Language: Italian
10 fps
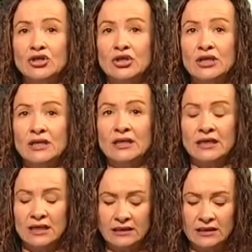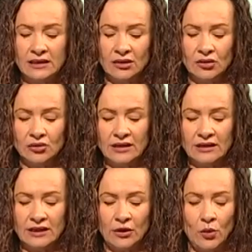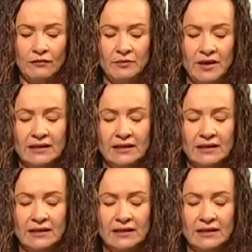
CNA di Ancona tre nuovi